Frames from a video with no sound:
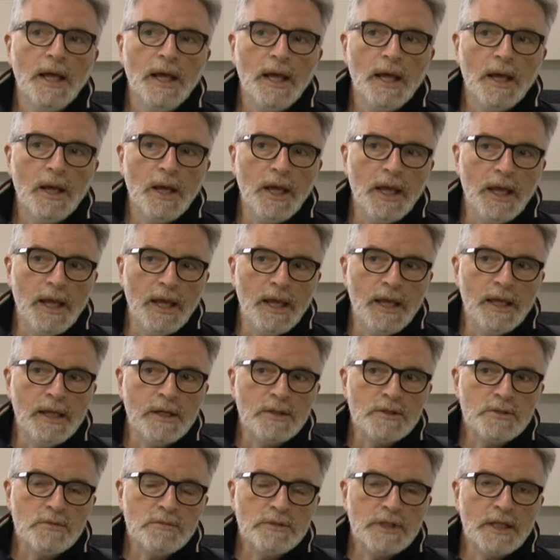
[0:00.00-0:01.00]
e i
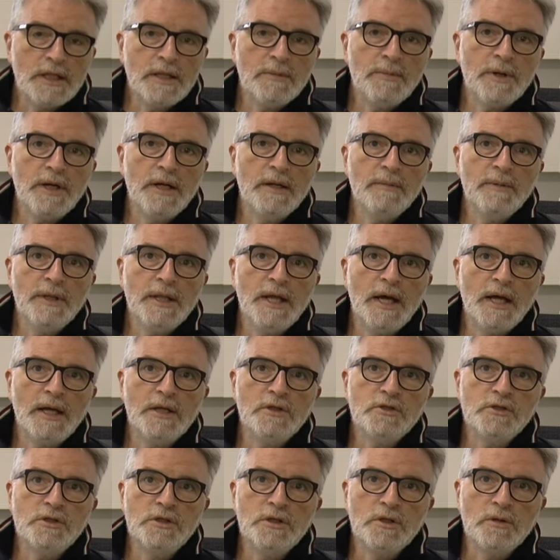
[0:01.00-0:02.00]
risultati
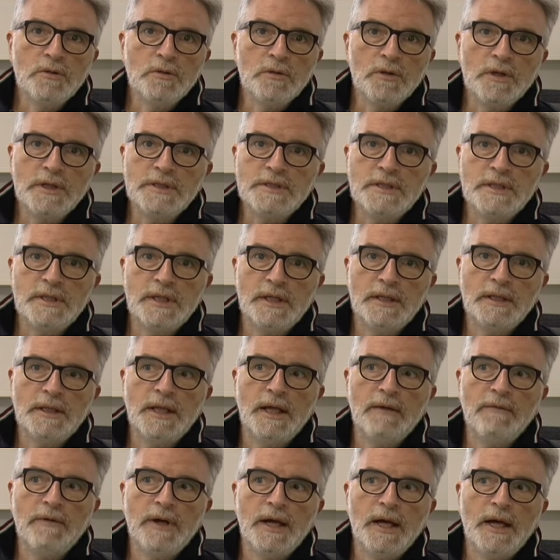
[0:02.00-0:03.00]
preliminari ci dicono che si
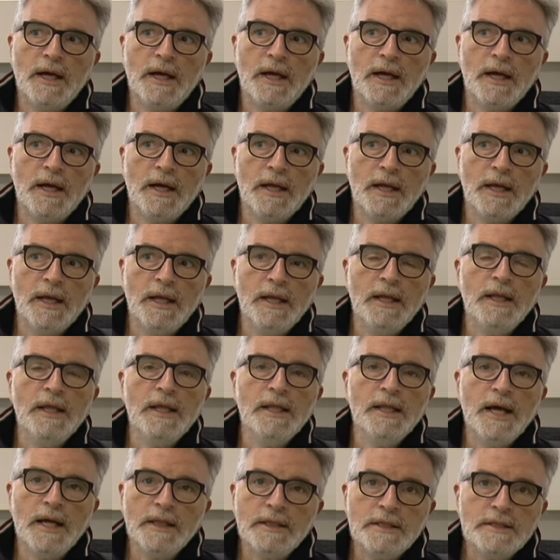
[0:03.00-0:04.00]
trattava che
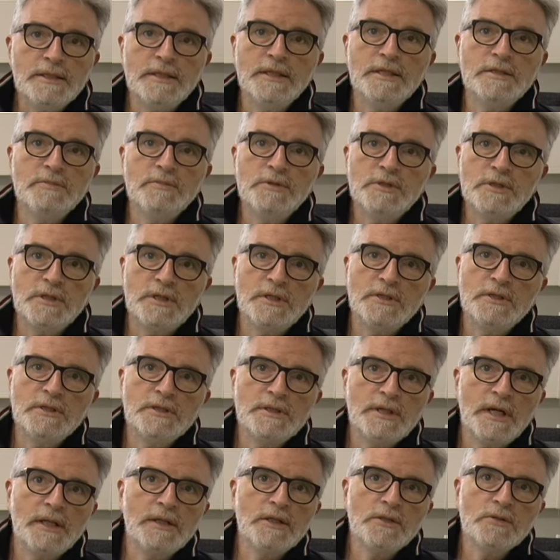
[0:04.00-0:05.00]
i dati sismici
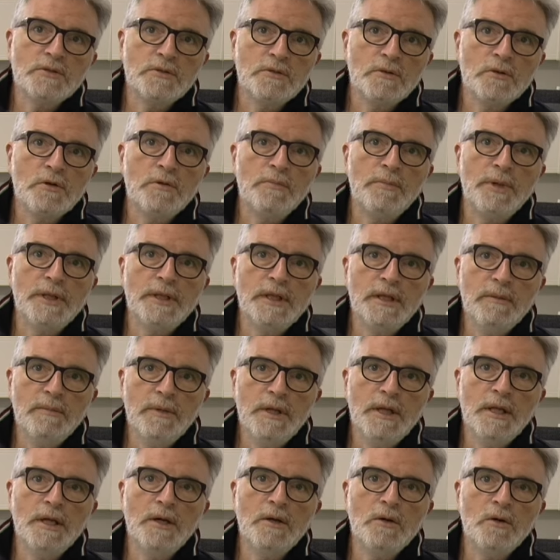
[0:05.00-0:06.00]
registrati sono
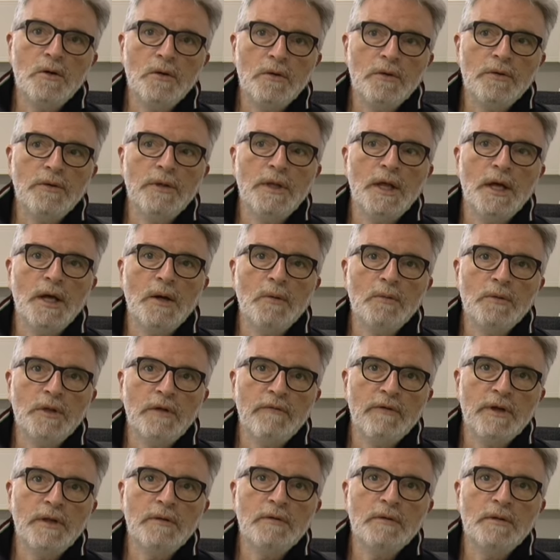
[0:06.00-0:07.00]
compatibili con un
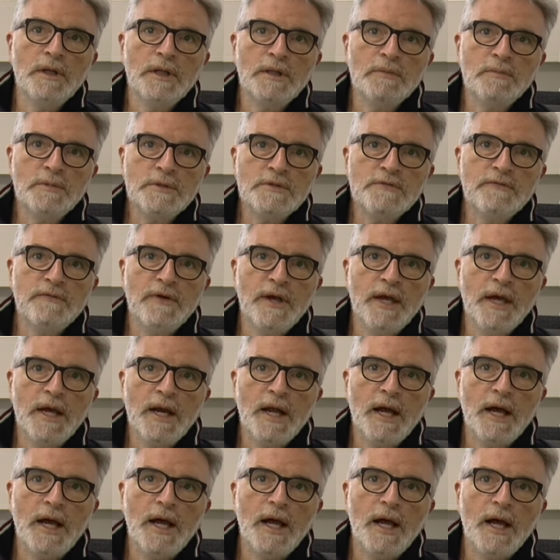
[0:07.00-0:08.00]
evento in
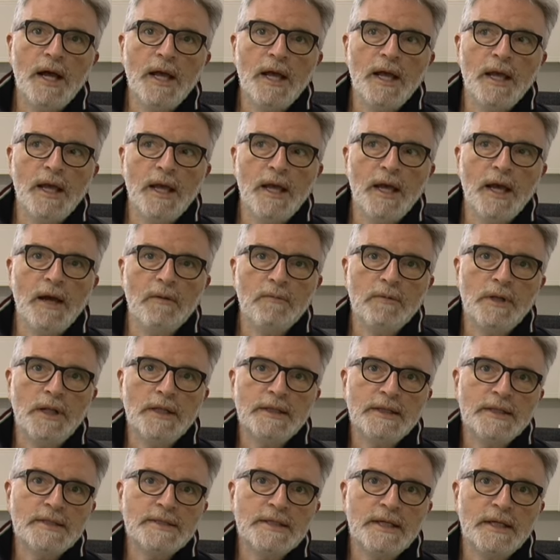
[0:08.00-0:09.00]
atmosfera e a
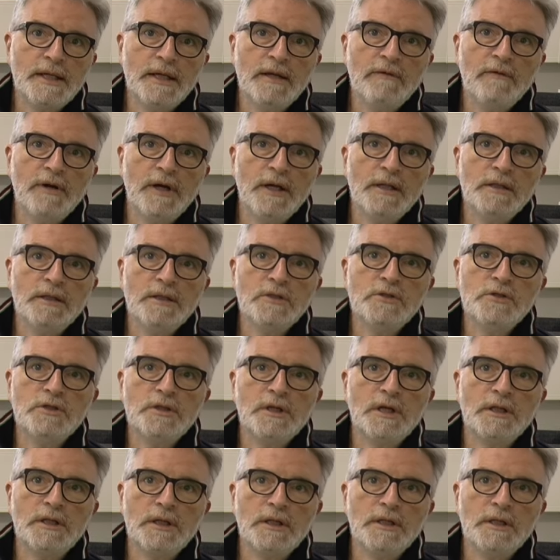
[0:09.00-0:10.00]
un'altezza rilevante,
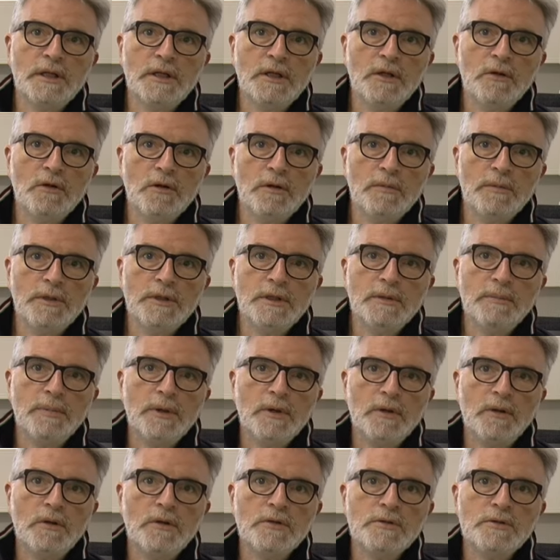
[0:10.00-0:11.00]
circa 30 km,
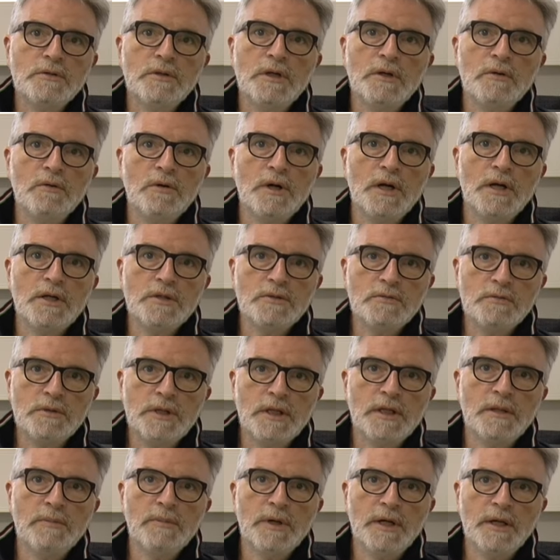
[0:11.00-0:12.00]
però sono ancora
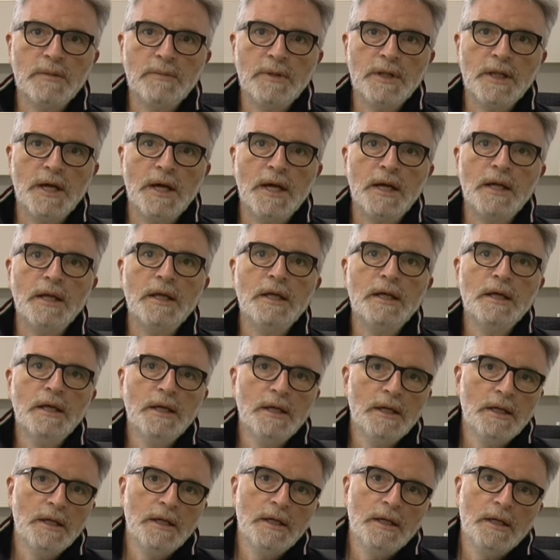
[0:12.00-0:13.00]
risultati preliminari
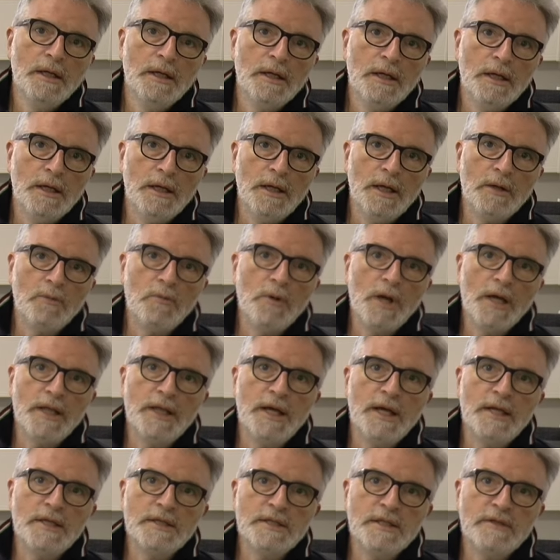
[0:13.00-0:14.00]
e la cui
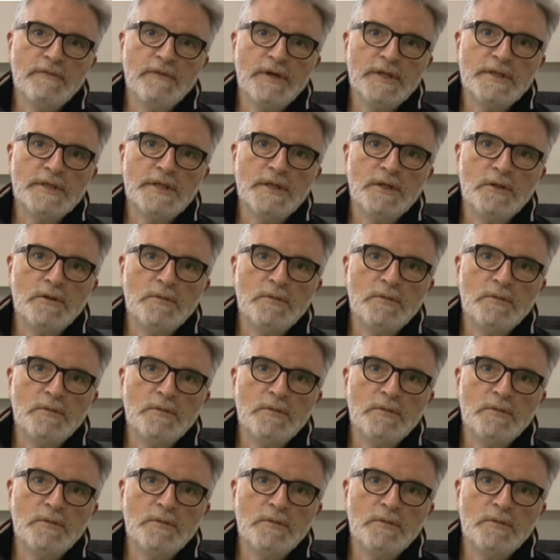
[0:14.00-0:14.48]
analisi deve essere